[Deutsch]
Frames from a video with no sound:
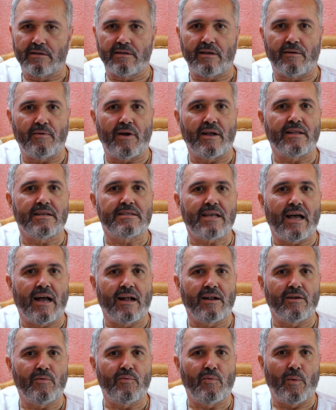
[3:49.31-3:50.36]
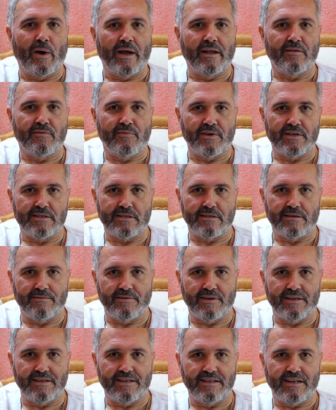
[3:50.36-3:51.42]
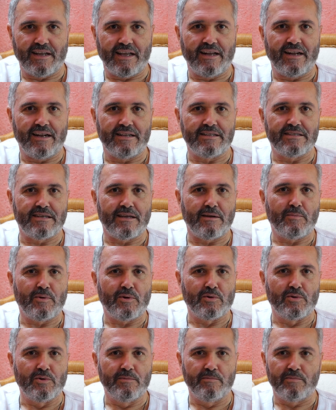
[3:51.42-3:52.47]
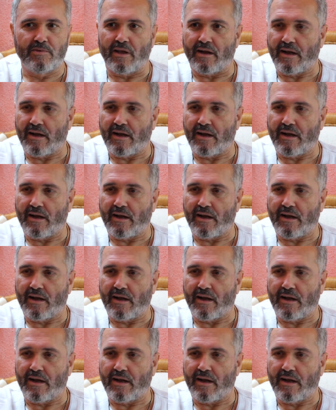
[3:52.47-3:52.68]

Da war das Isle of Wight Festival in England sehr berühmt.